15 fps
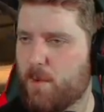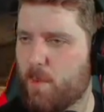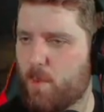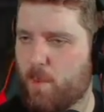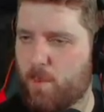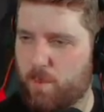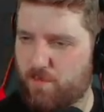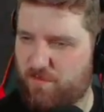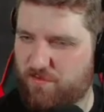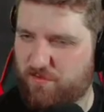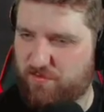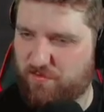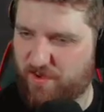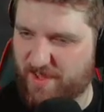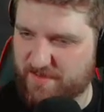Ich,
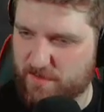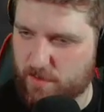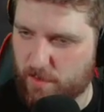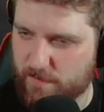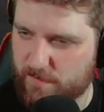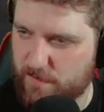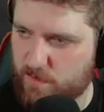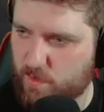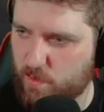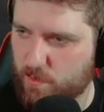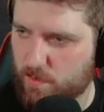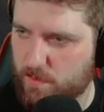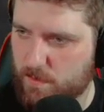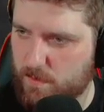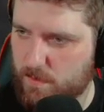Was kostet ich du?
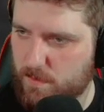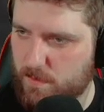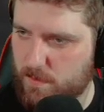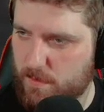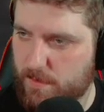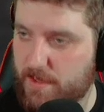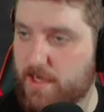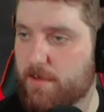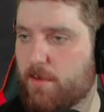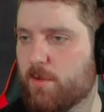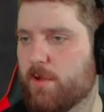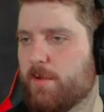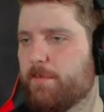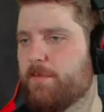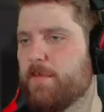Euch ein paar neue nee, Sachen.
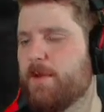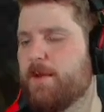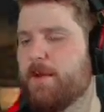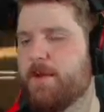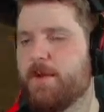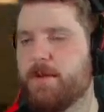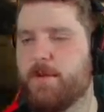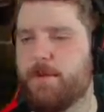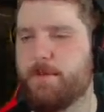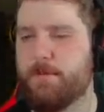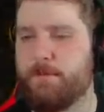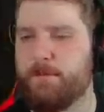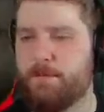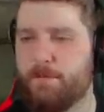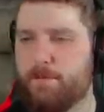okay.
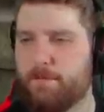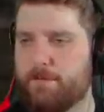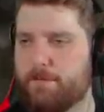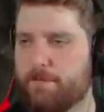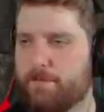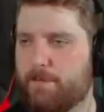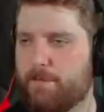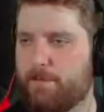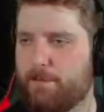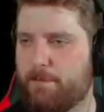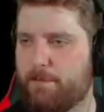Lebt wohl.